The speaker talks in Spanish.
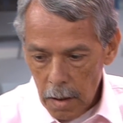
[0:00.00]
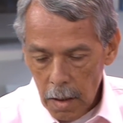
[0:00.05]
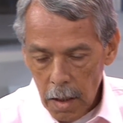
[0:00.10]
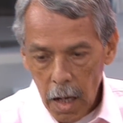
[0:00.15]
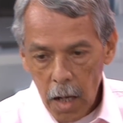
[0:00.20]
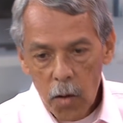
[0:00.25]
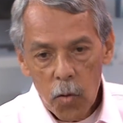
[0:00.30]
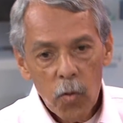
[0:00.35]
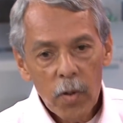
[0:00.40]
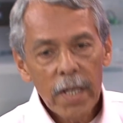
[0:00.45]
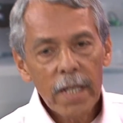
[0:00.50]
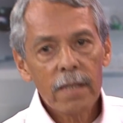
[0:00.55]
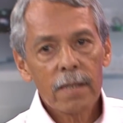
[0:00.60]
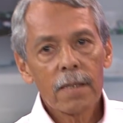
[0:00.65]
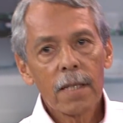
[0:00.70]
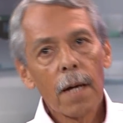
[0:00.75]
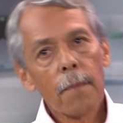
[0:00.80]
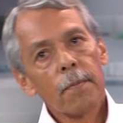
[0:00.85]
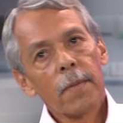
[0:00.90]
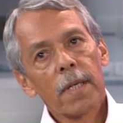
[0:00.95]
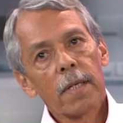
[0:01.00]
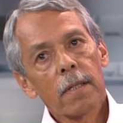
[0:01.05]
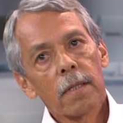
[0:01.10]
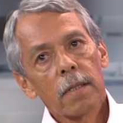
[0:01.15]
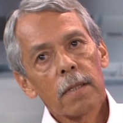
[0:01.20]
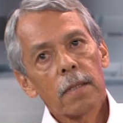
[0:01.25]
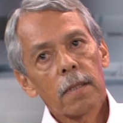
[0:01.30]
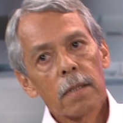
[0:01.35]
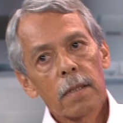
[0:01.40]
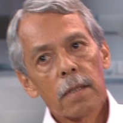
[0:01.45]
Hay un
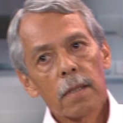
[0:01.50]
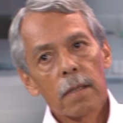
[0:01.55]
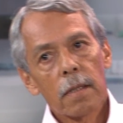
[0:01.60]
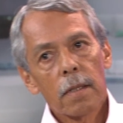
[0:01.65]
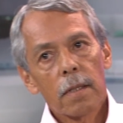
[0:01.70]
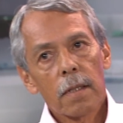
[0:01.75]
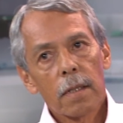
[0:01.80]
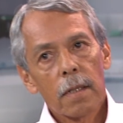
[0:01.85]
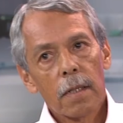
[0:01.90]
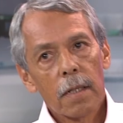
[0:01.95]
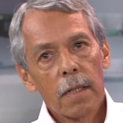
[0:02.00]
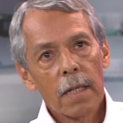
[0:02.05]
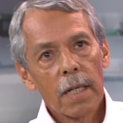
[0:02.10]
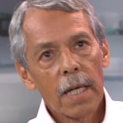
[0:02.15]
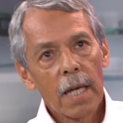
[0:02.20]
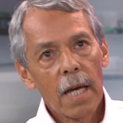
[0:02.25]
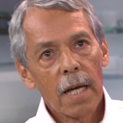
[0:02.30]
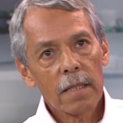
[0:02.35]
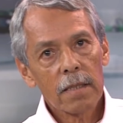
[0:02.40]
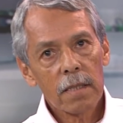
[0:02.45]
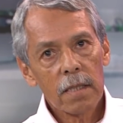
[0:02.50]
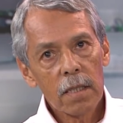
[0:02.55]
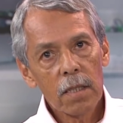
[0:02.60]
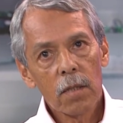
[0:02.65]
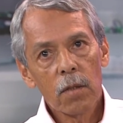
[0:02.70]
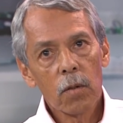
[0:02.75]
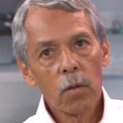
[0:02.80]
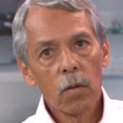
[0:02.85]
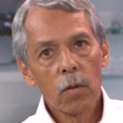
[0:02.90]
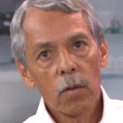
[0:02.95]
examen que ha
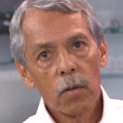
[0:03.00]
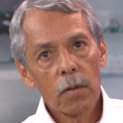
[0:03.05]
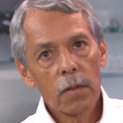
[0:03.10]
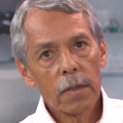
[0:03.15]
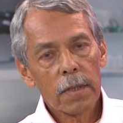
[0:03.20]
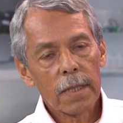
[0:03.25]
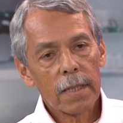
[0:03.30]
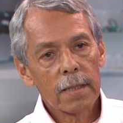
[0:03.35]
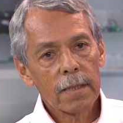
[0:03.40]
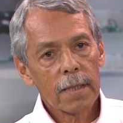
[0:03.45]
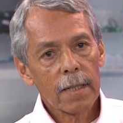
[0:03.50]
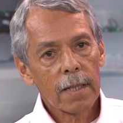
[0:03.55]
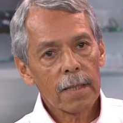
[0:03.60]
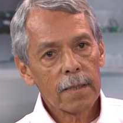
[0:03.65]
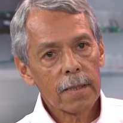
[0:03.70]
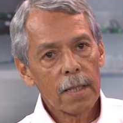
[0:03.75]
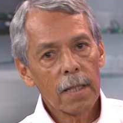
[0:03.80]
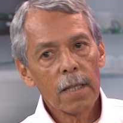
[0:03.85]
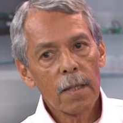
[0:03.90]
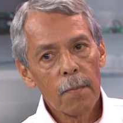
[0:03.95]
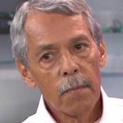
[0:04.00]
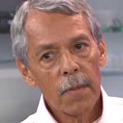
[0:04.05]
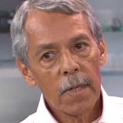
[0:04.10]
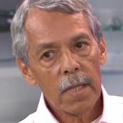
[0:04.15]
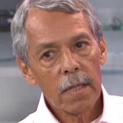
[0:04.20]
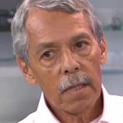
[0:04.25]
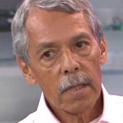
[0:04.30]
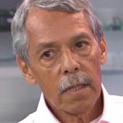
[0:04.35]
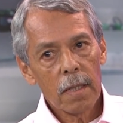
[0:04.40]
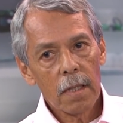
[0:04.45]
sido
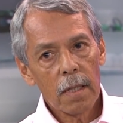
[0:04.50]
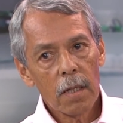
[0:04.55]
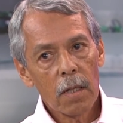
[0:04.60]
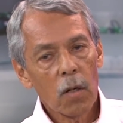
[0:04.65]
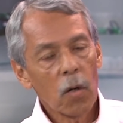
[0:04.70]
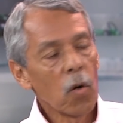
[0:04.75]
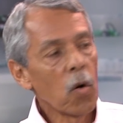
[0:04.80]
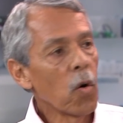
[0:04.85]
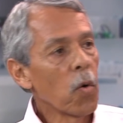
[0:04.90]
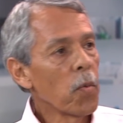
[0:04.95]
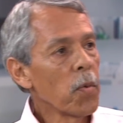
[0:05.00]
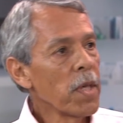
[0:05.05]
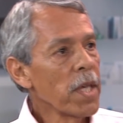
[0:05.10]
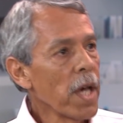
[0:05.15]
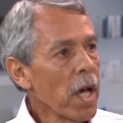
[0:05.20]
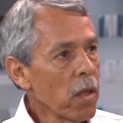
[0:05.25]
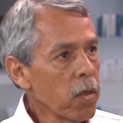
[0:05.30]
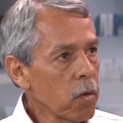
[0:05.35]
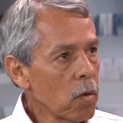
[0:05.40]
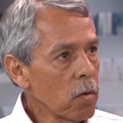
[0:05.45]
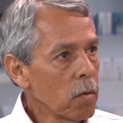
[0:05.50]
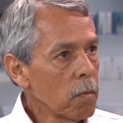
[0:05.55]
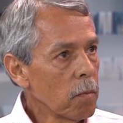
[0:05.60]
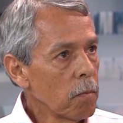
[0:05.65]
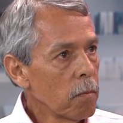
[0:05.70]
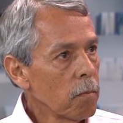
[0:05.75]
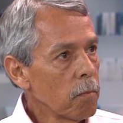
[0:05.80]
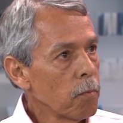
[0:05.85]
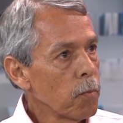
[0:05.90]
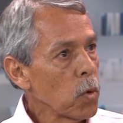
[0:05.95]
desgraciadamente obviado
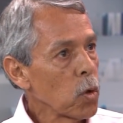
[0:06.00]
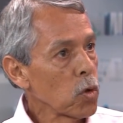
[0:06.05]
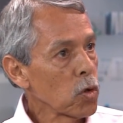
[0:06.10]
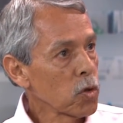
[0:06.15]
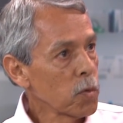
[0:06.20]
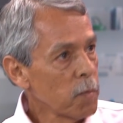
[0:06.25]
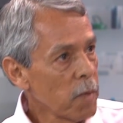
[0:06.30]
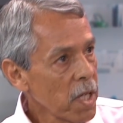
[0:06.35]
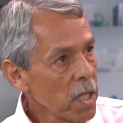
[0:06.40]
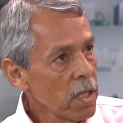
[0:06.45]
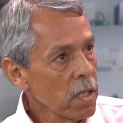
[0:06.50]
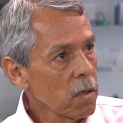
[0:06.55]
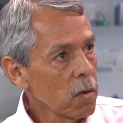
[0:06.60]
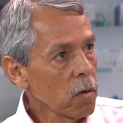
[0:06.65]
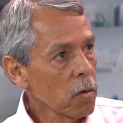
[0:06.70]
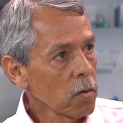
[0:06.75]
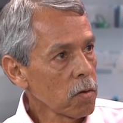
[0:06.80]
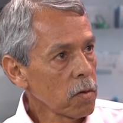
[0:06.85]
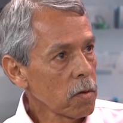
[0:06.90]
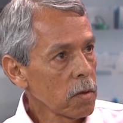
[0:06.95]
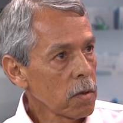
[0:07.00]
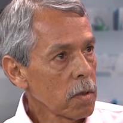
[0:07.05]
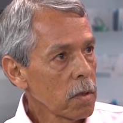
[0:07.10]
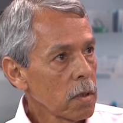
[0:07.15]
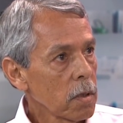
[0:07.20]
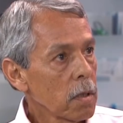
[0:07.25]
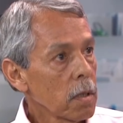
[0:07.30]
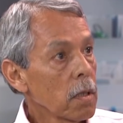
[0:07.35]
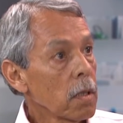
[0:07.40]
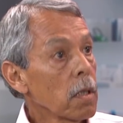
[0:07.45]
por los médicos.
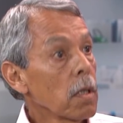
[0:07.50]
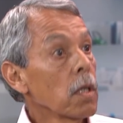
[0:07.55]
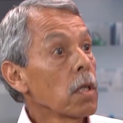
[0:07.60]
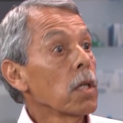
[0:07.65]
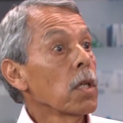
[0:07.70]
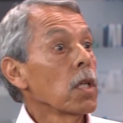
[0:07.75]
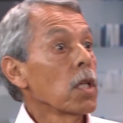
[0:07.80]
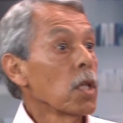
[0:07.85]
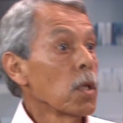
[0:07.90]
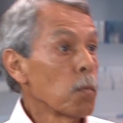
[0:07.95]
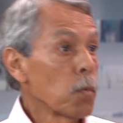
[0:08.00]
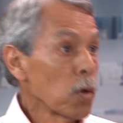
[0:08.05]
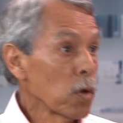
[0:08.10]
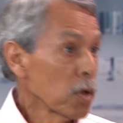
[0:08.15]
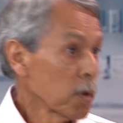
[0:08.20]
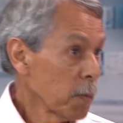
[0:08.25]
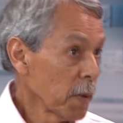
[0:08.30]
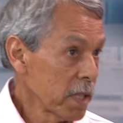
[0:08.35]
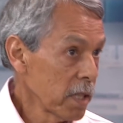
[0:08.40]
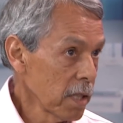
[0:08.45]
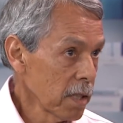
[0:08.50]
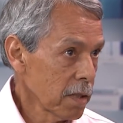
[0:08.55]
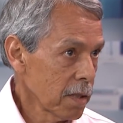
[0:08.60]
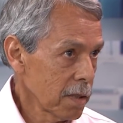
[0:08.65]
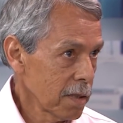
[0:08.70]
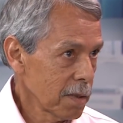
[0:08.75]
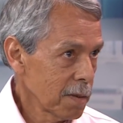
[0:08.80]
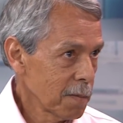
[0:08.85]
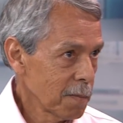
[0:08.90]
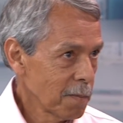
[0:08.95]
Y por los pacientes, y Por los
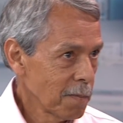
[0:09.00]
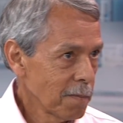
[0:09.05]
pacientes.